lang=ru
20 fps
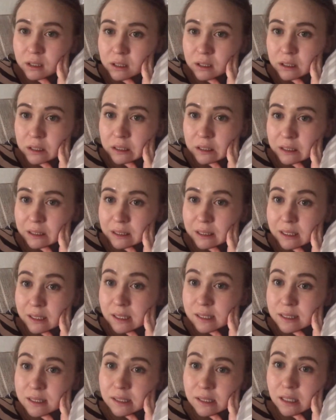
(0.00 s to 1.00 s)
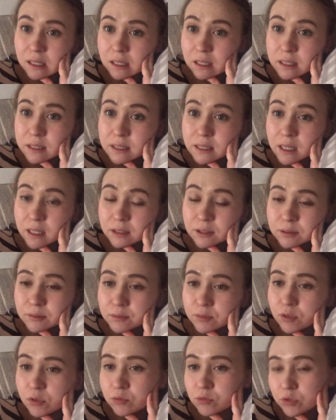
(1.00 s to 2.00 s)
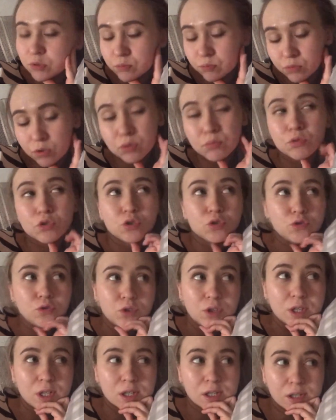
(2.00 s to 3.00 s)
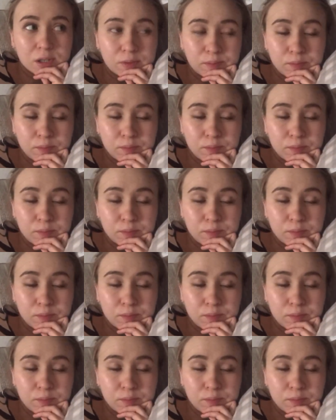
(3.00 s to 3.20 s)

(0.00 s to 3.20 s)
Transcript: а, она родила котят. В общем, мой муж уехал,